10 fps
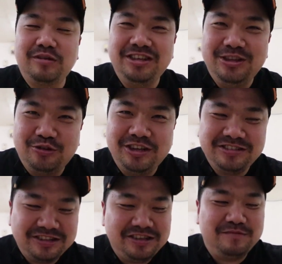cuma di
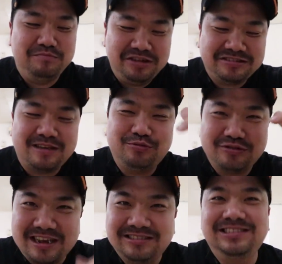Indonesia nih mie
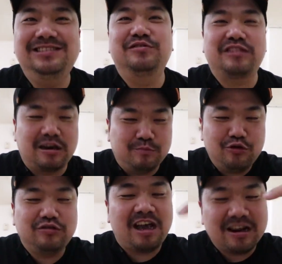campur nasi
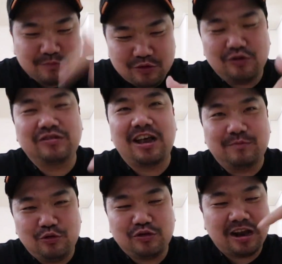karbo karbo
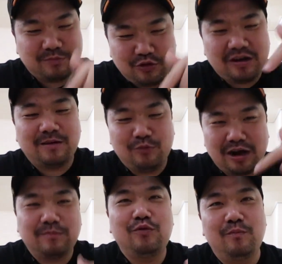karbo karbo karbo
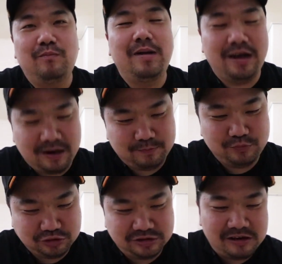karbo
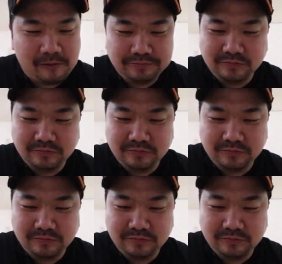mampus dah